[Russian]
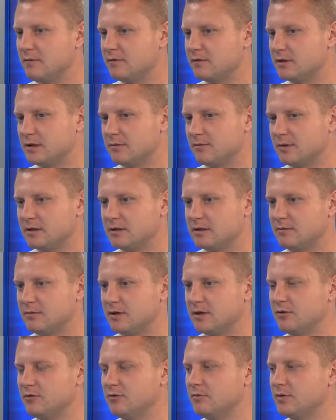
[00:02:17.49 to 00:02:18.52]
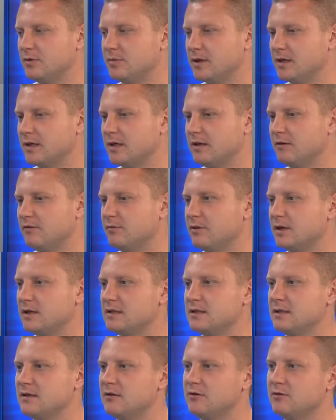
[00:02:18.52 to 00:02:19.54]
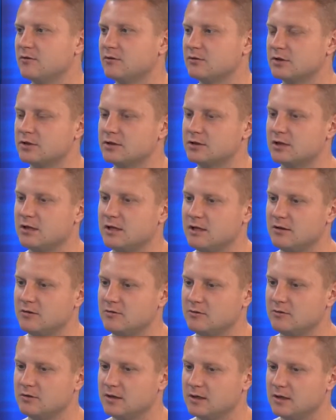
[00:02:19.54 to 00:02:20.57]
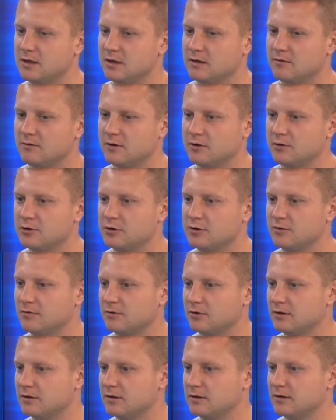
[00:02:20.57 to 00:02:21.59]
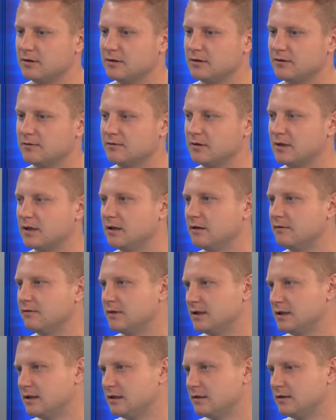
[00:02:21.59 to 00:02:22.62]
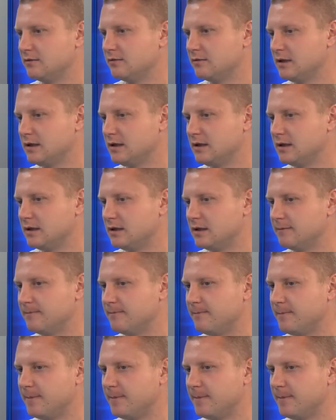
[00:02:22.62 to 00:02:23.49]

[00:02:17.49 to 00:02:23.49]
В 2018 году мы поехали в Бразилию, но, к сожалению, в 1-4 э, финала вы, вылетели.